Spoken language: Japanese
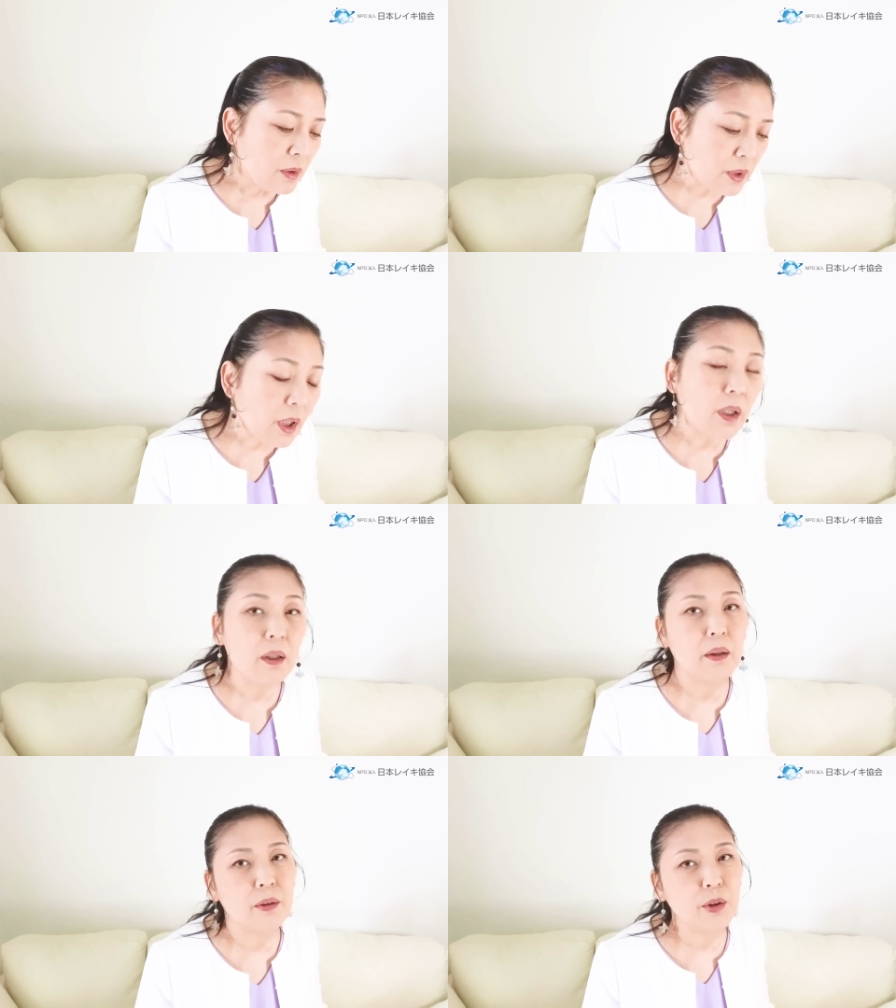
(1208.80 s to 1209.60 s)

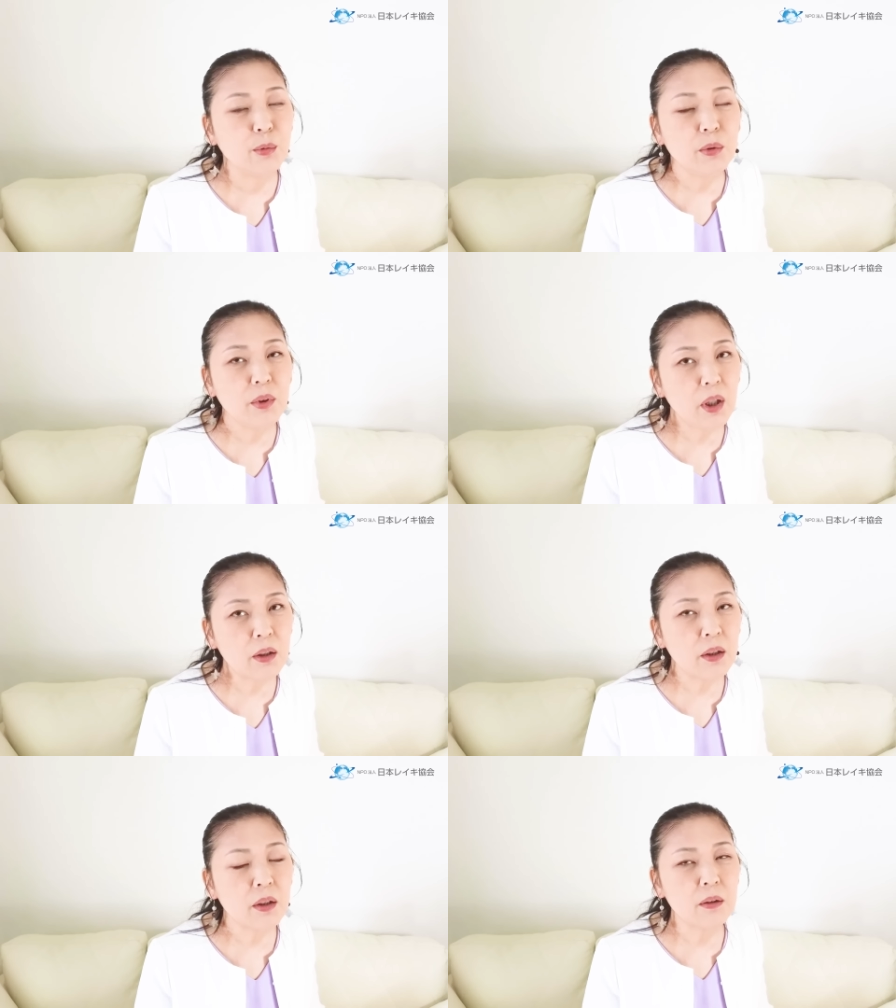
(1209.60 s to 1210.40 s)
じゃあ、自分
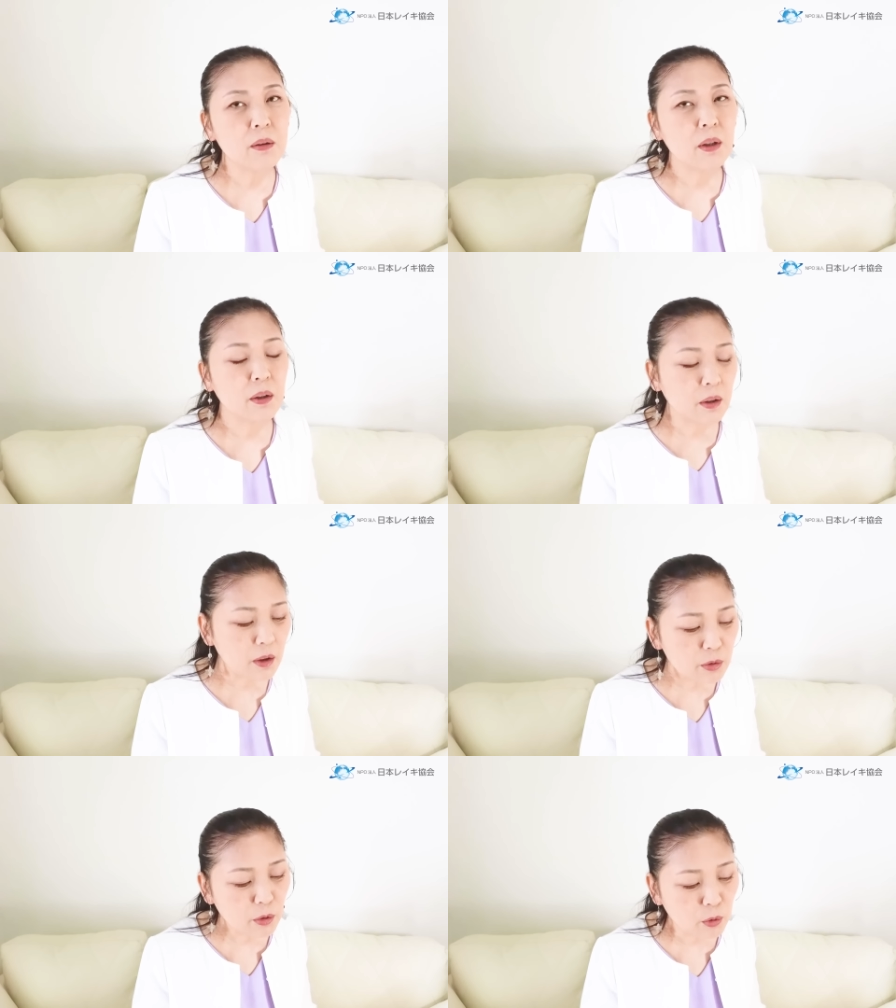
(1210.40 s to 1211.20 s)
が生きてるだけで
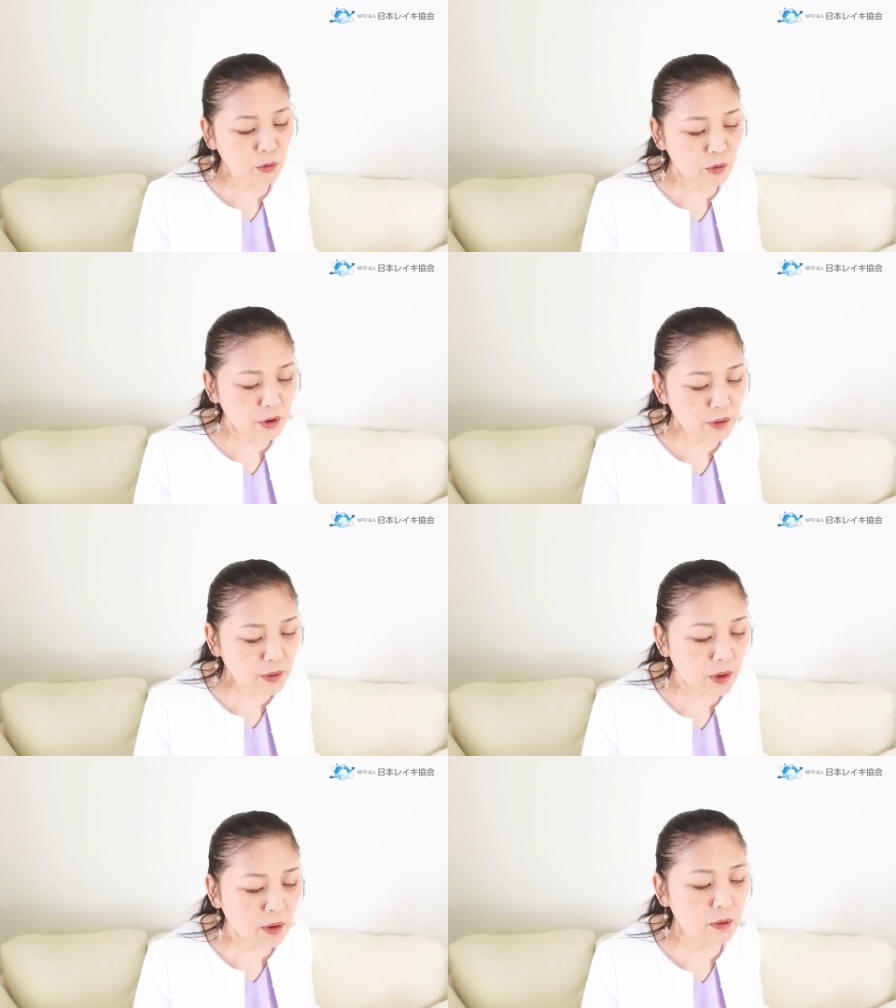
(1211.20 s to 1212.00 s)
ギフトを送り
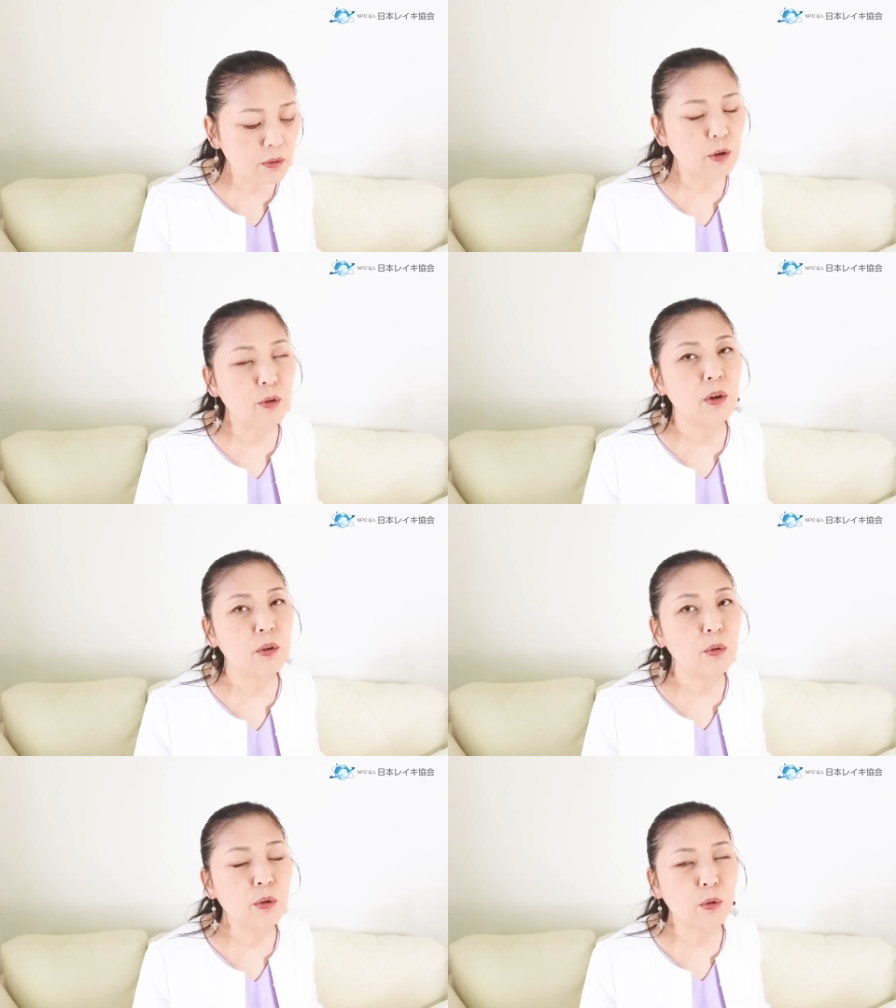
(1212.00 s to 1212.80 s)
続けてるっていうのは
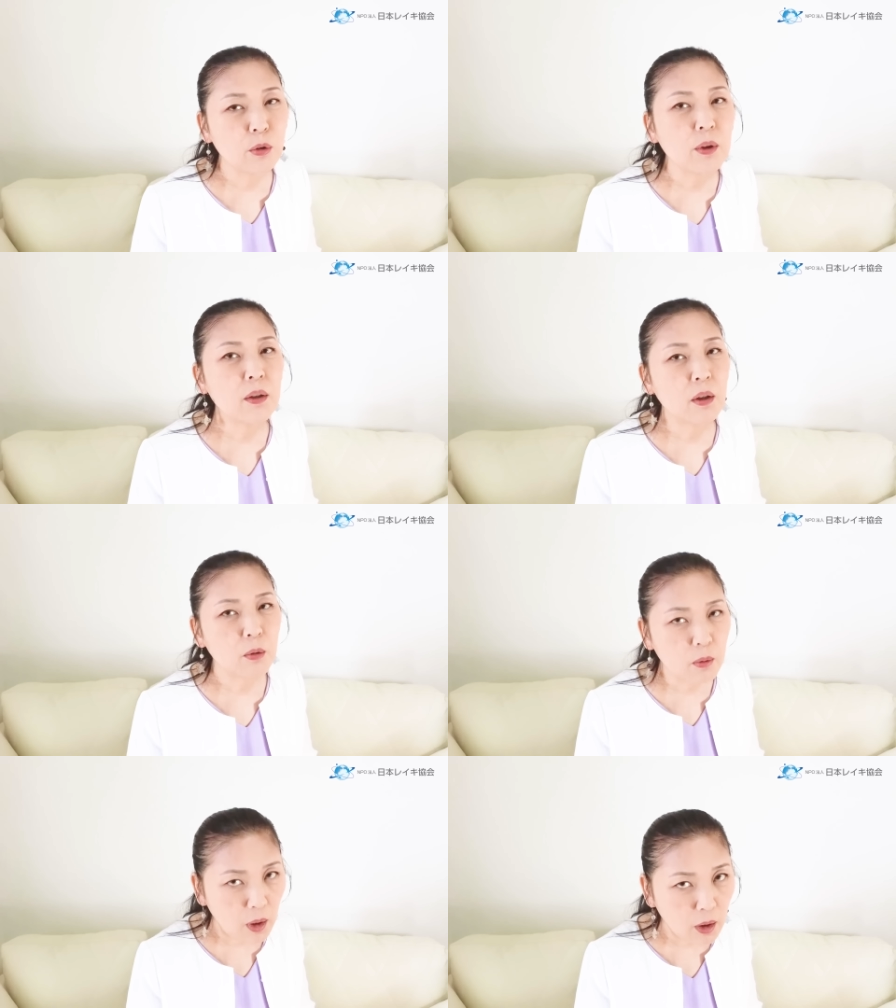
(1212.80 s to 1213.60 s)
どういうことなんだ
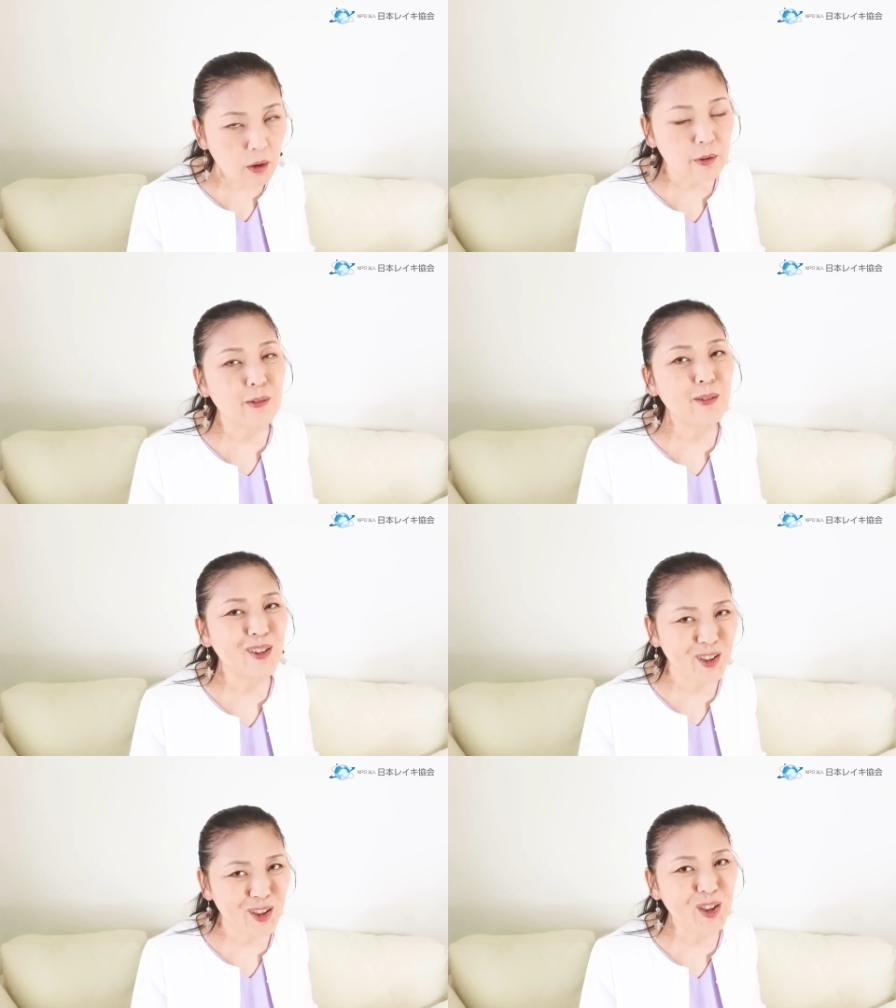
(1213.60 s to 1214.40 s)
ろうか。
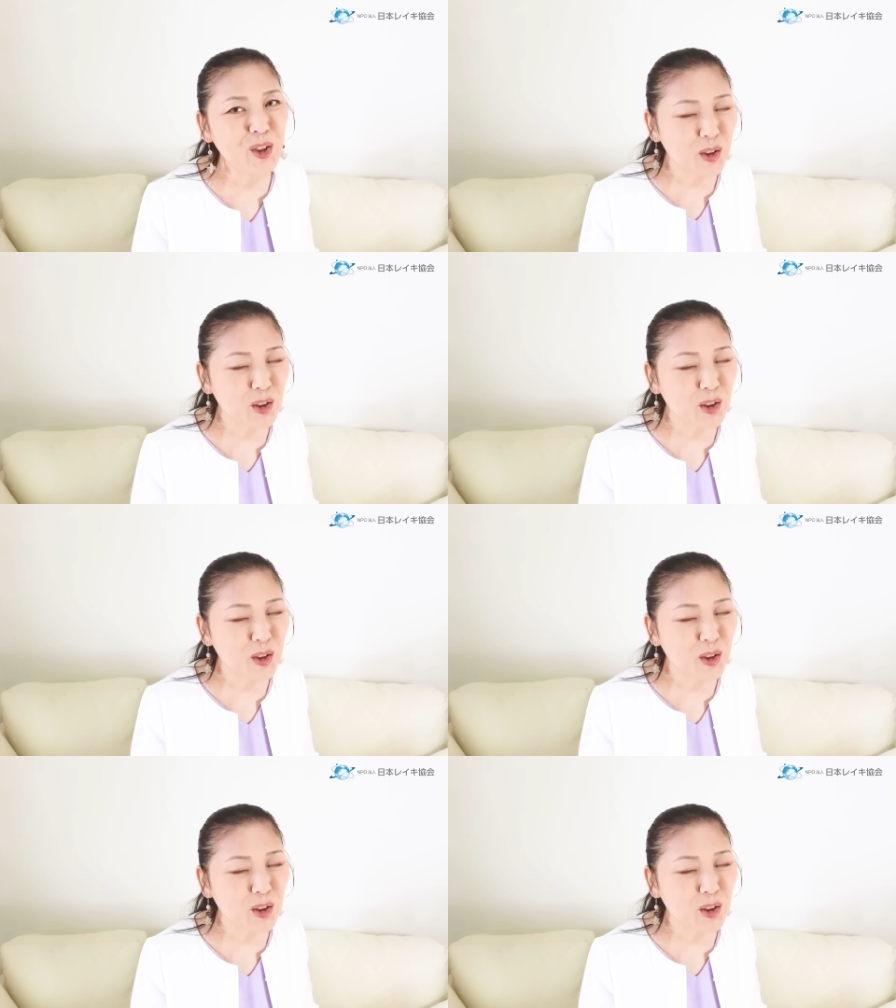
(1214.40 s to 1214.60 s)
うん、